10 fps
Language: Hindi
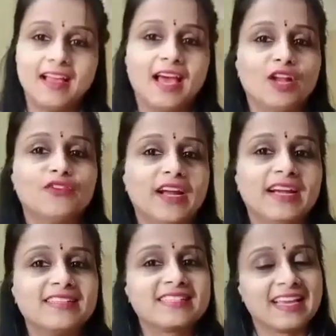हेलो
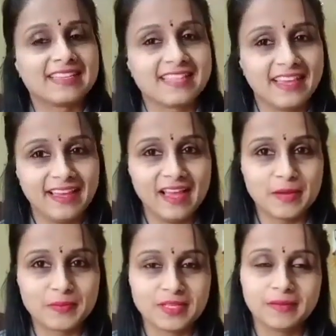फ्रेंड्स कैसे हैं आप
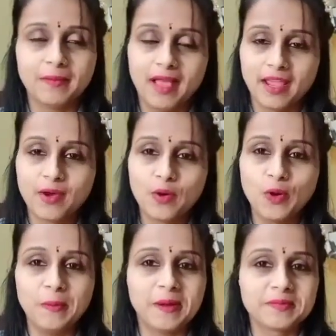सब आई
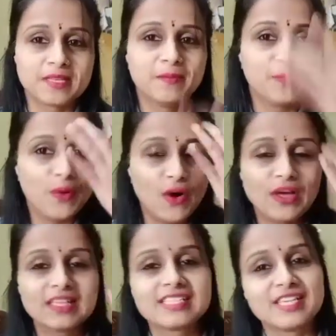होप आप सब
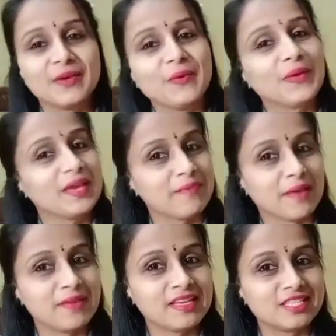बहुत अच्छे होंगे मैं
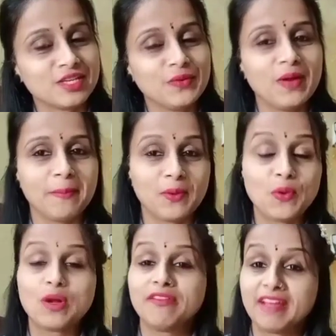भी अच्छी हूँ आप लोगों
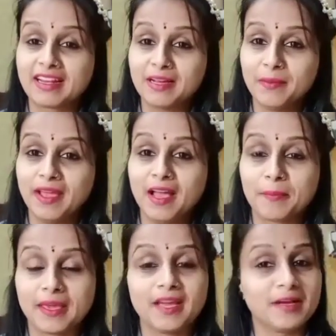का वेलकम है
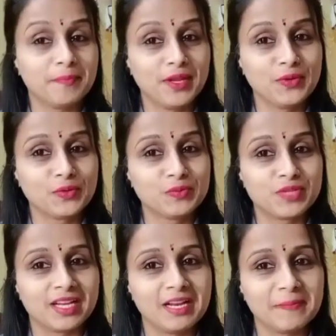आपके अपने यूट्यूब
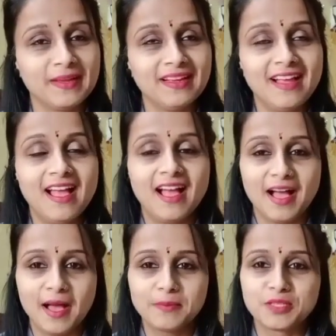चैनल पर
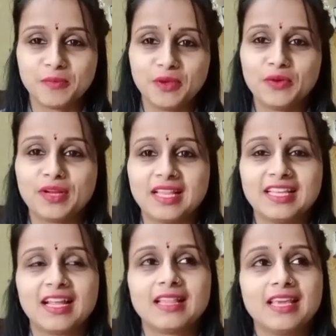आप सभी को राधे
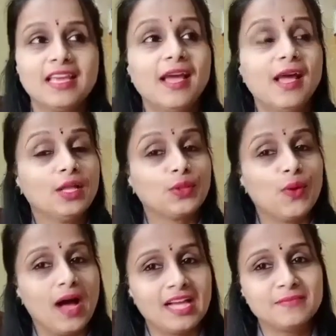राधे तो
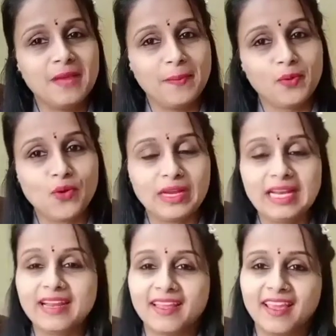आज मैं आप लोगों के लिए
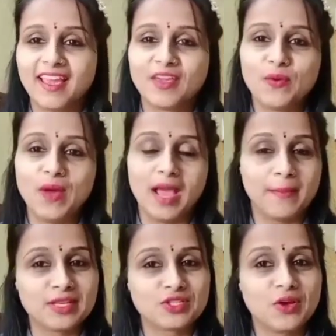लेके आई हूँ
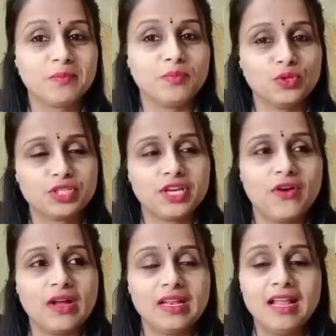अमेजोन ब्यूटी
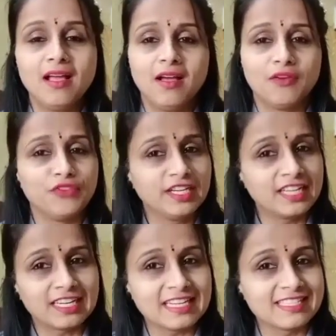हॉल
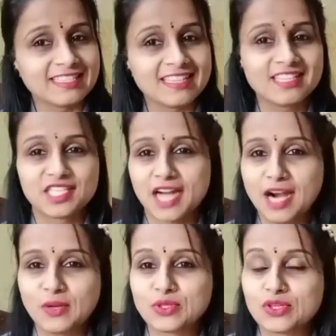विंटर का सीज़न
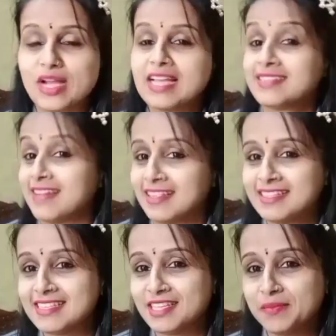स्टार्ट हो चुका है शादी
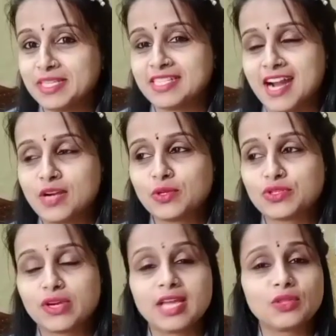सीज़न भी स्टार्ट हो
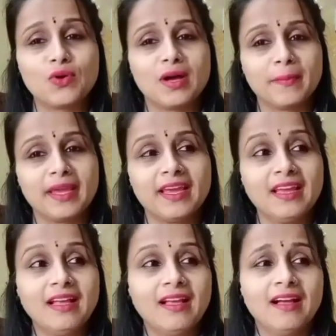चुका है तो हमें
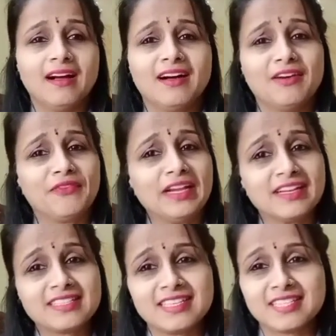विंटर
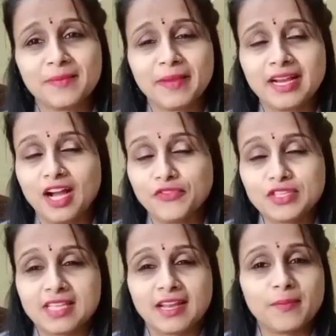सीज़न में काफ़ी
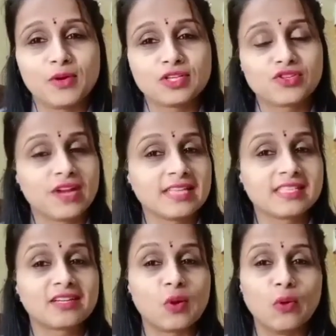सारे
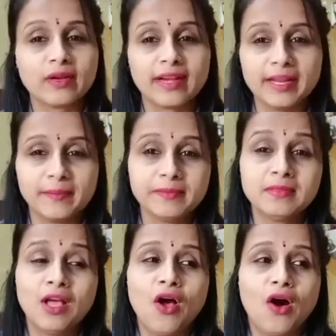मॉइस्चराइज़र कोल्ड क्रीम
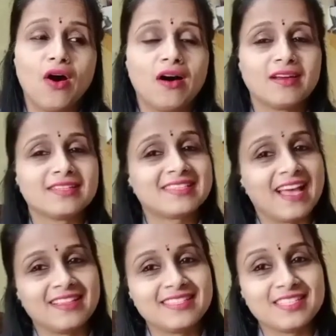और
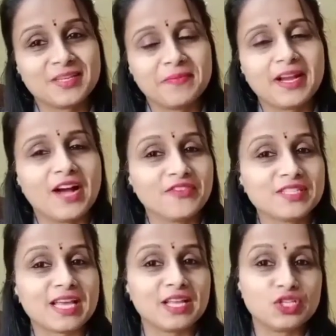शादी सीजन में काफ़ी
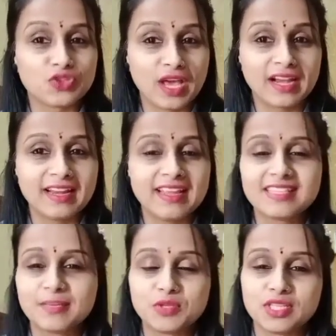सारी ज्वेलरी ये
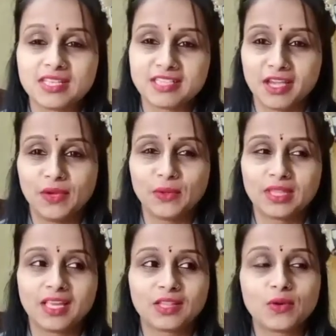सब चीज़ें चाहिए
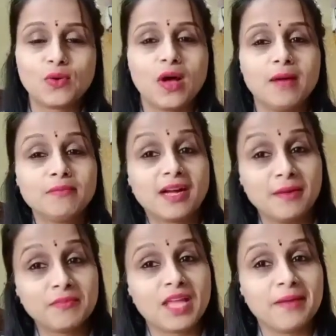होती हैं तो हम
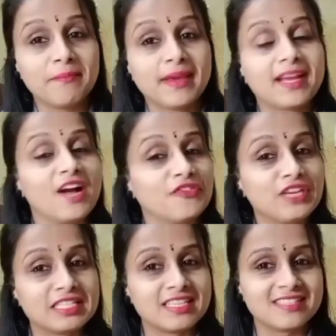कम दाम में काफ़ी
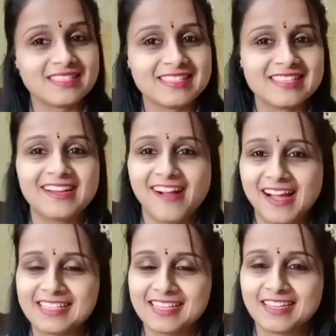अच्छी अच्छी चीज़ें
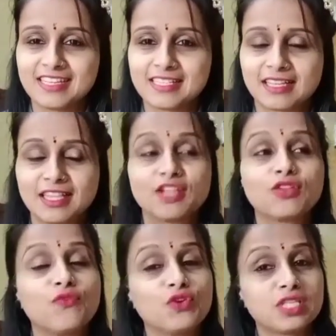कहाँ से खरीद सकते हैं तो
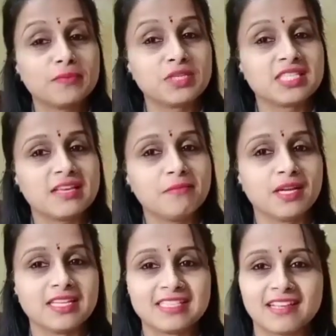वो सब चीज़ें हम
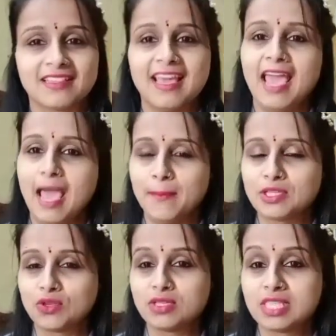खरीद सकते हैं
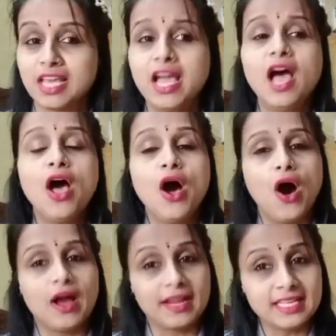अमेज़ोन से
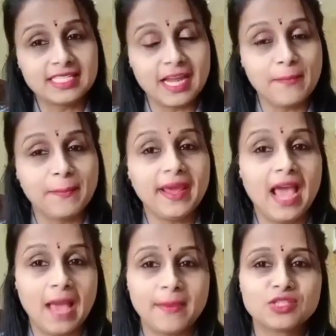और इस टाइम पे
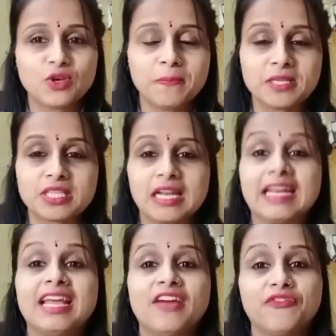अमेज़ोन पे चल रही
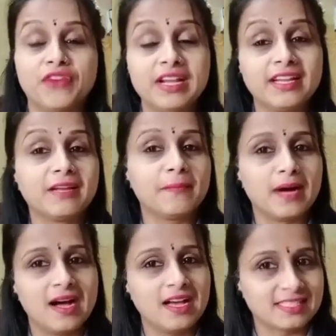है विंटर
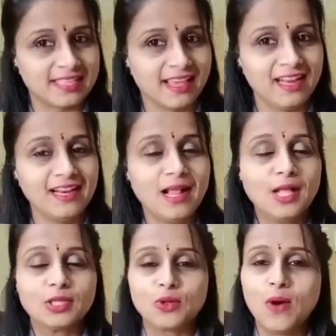महा सेल
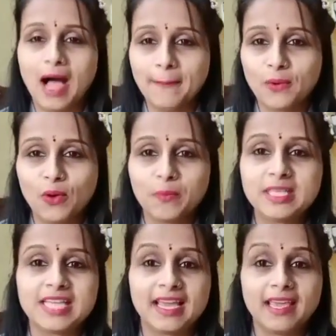तो आप लोग भी
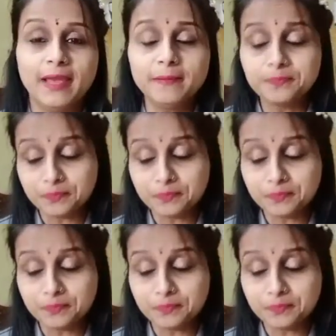जाइए